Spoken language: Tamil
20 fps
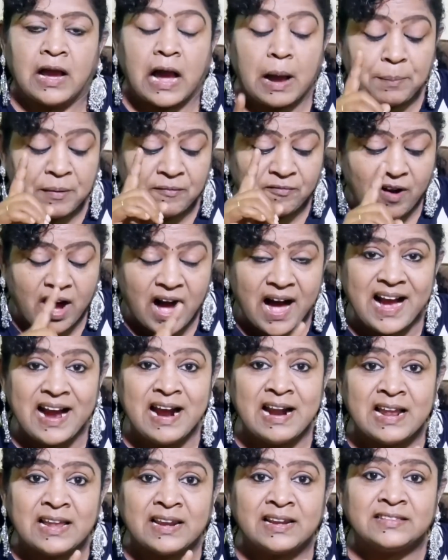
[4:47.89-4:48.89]
அப்போ
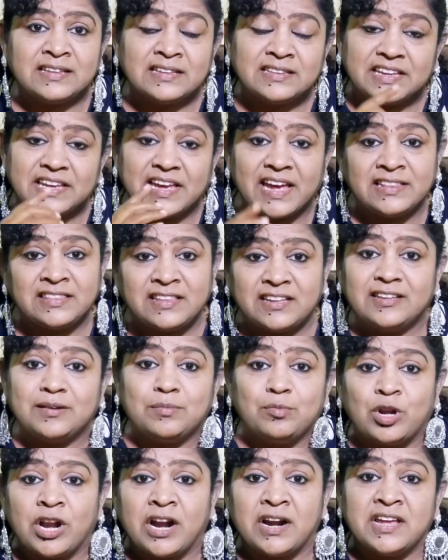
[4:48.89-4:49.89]
வாங்கின ரத்தத்தை
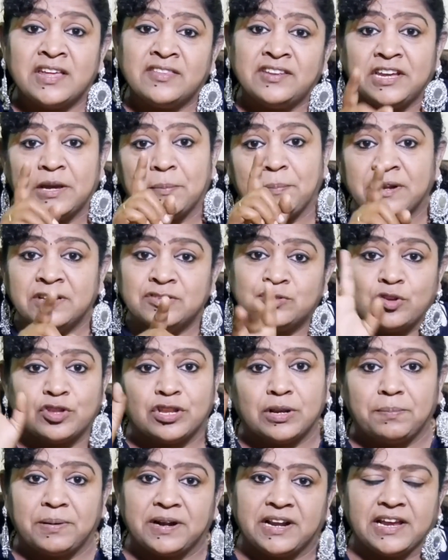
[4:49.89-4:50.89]
ஏற்றதுக்கு முன்னாடியாவது நீங்கள்
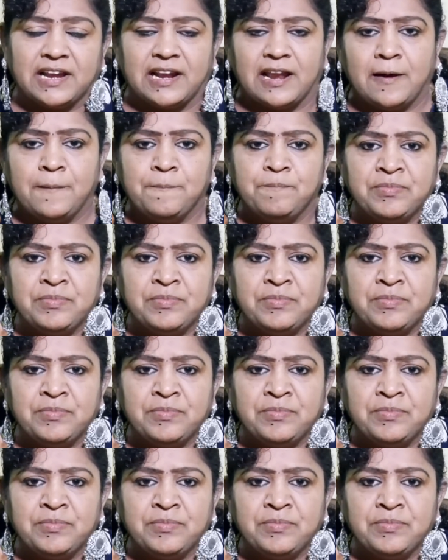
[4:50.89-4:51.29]
பரிசோதனை பண்ணீங்களா